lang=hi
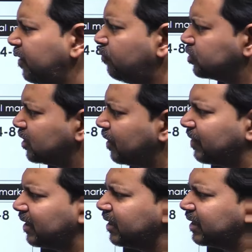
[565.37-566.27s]
मोशन आप
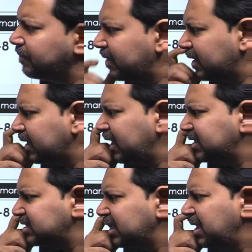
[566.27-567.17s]
अगले क्रम में रखेंगे
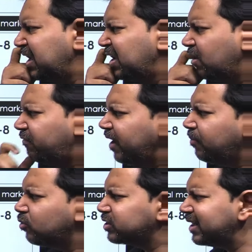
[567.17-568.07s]
इसके वेव
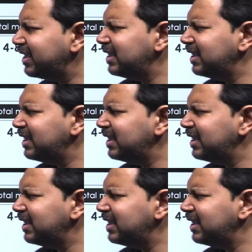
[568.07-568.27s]
मोशन